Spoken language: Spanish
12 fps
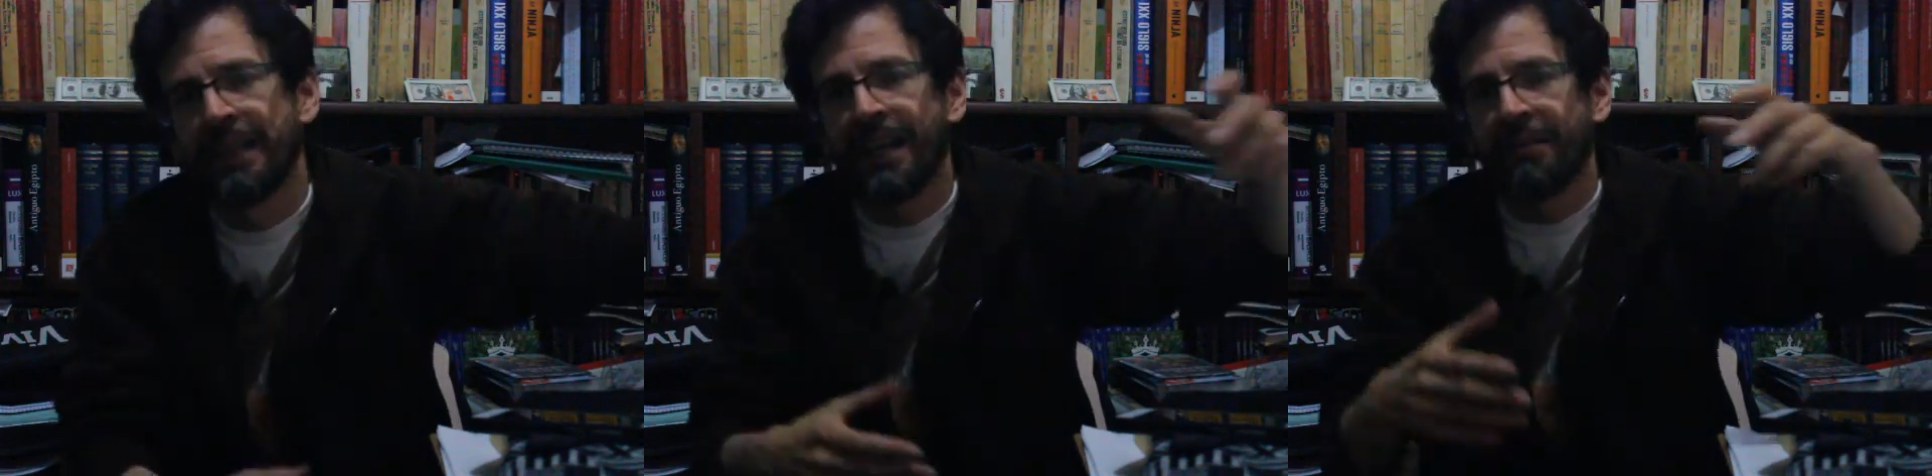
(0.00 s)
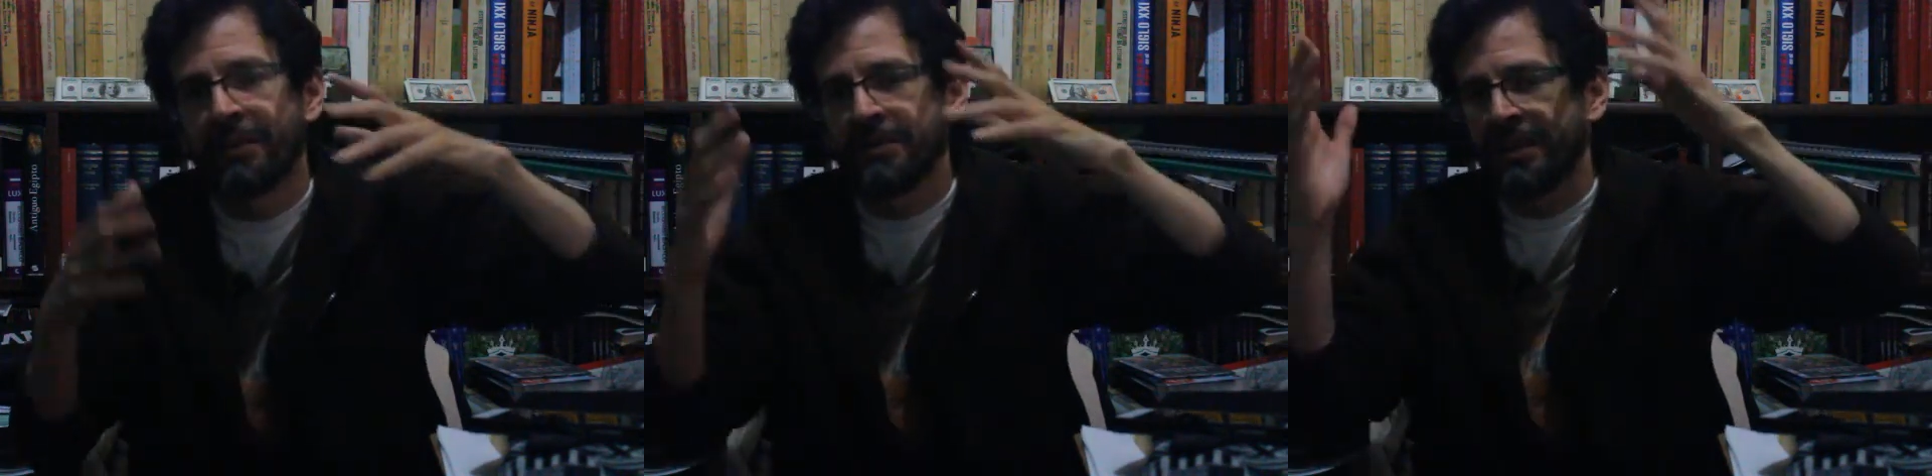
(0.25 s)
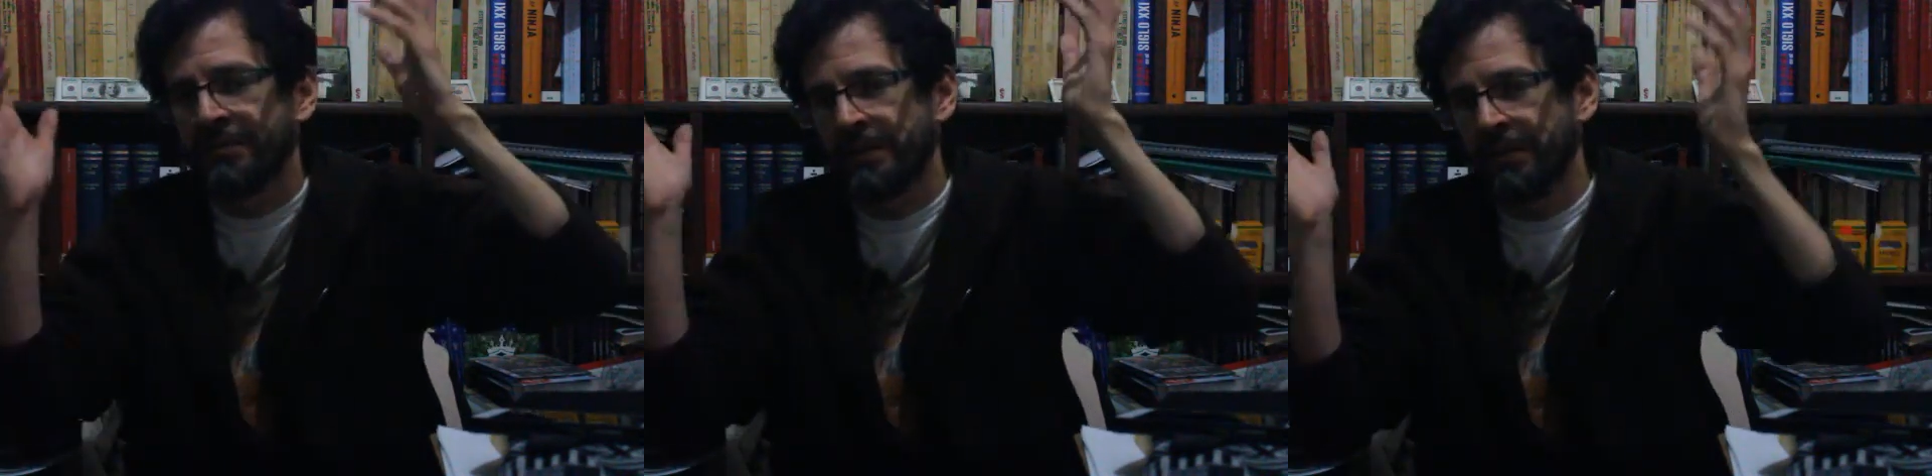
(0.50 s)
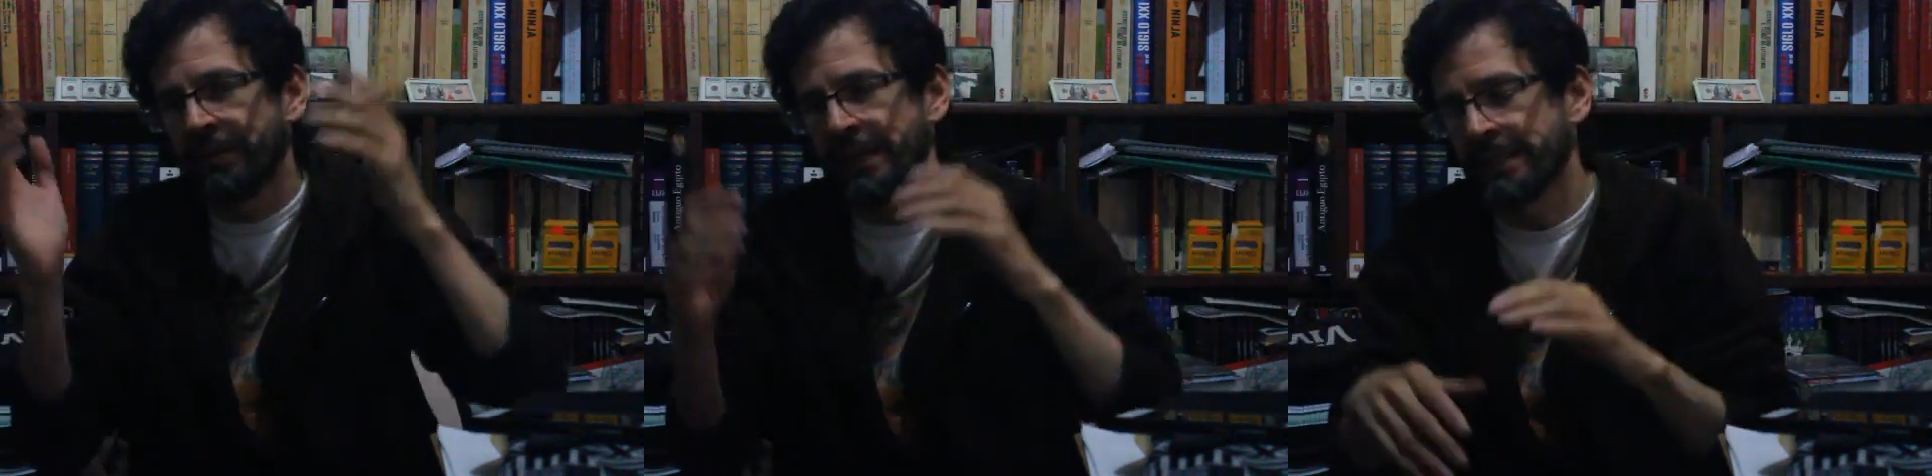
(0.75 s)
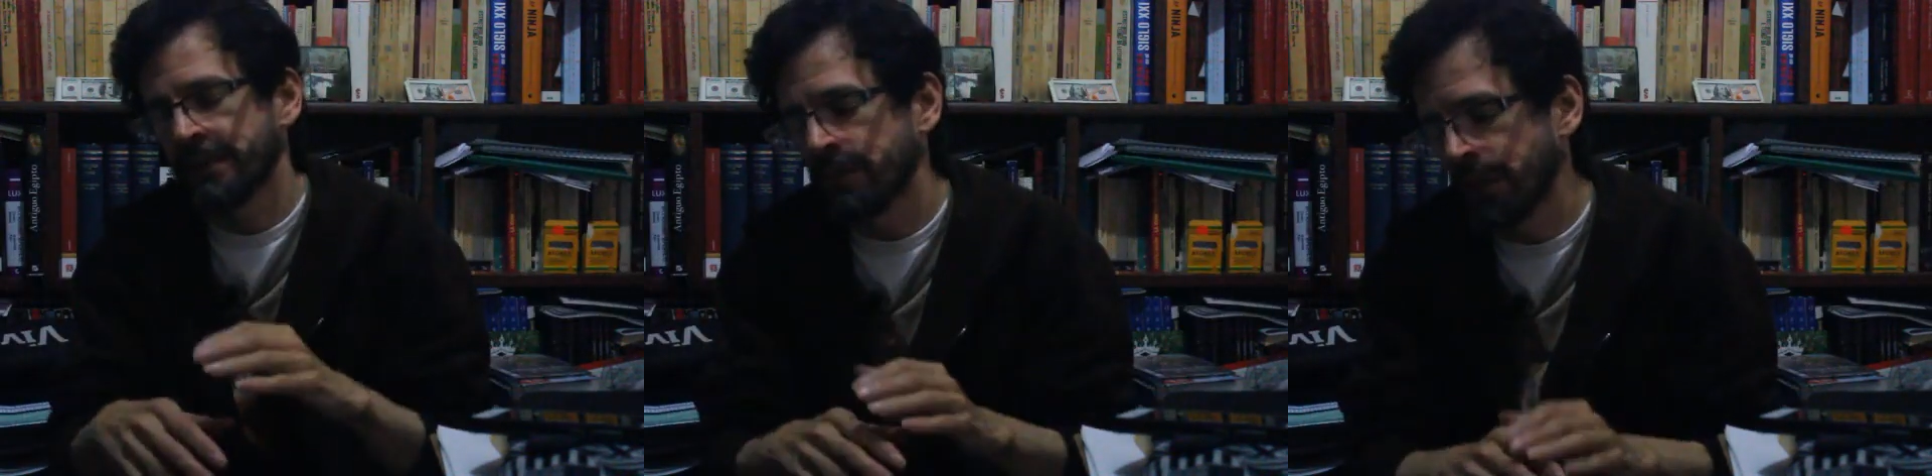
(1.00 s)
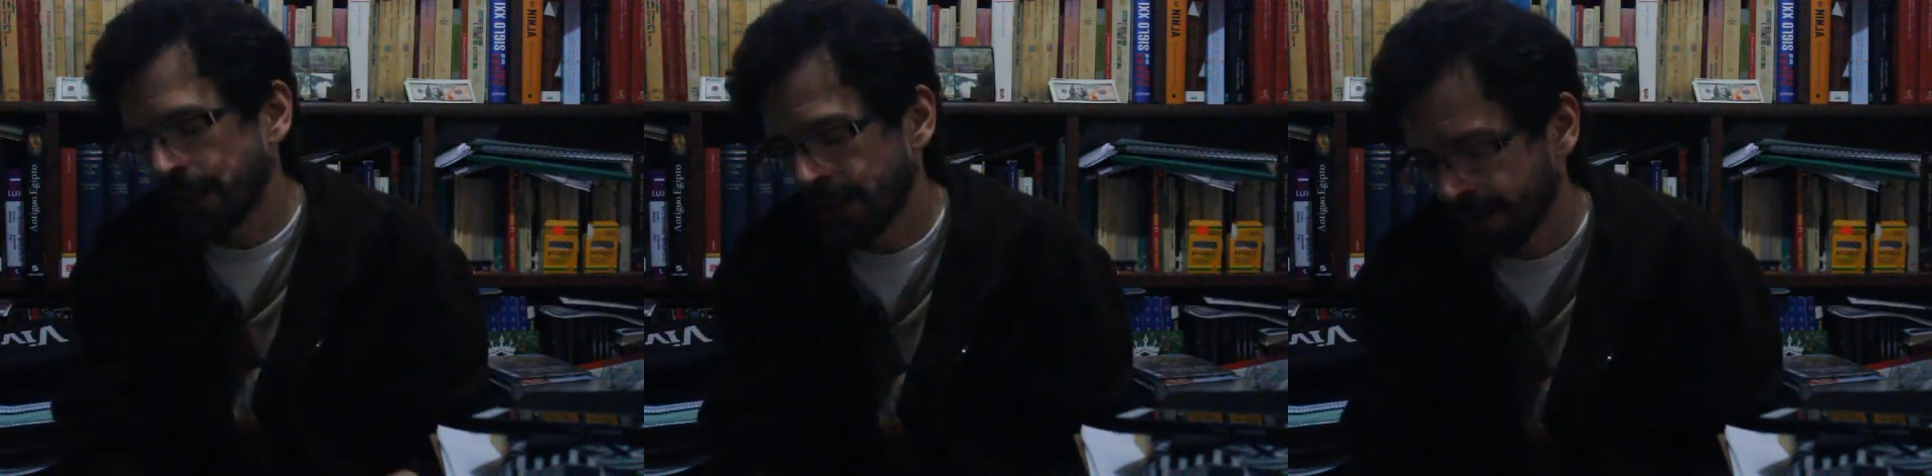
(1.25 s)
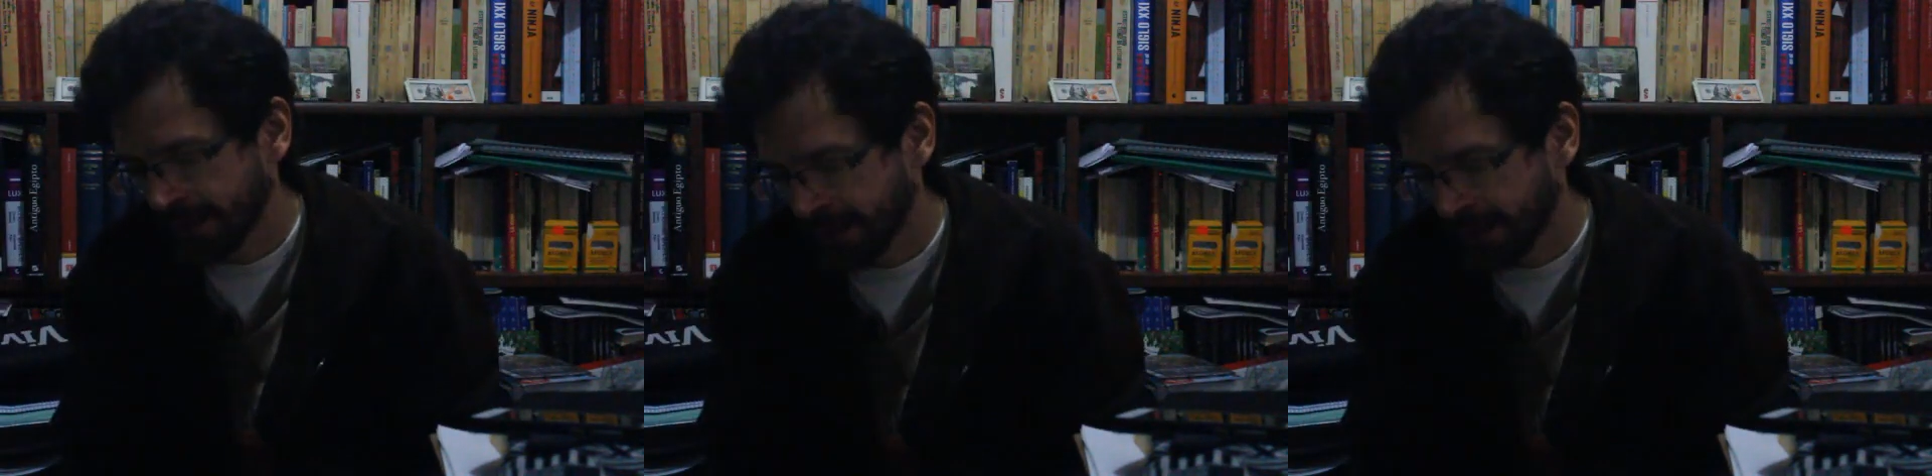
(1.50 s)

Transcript: Al menos a mí me parecen buenas.